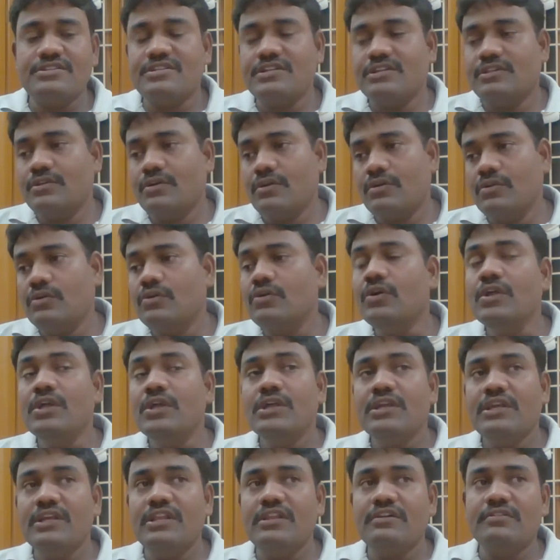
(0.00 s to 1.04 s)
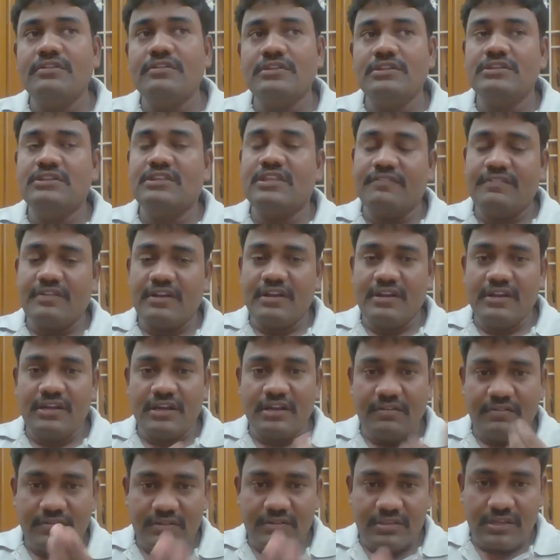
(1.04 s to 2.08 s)
செய்தாலோ இல்லை வந்து தவறான
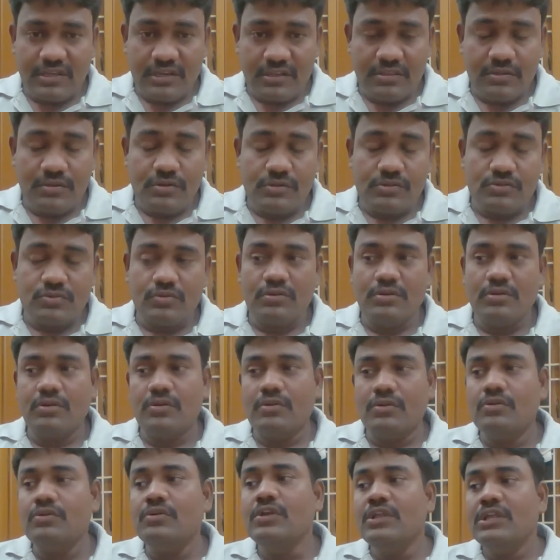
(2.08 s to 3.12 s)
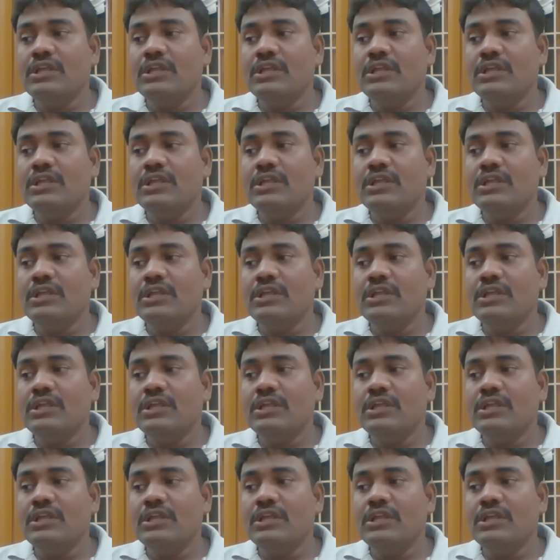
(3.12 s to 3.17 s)
க கருத்துக்கள் சொன்னாலோ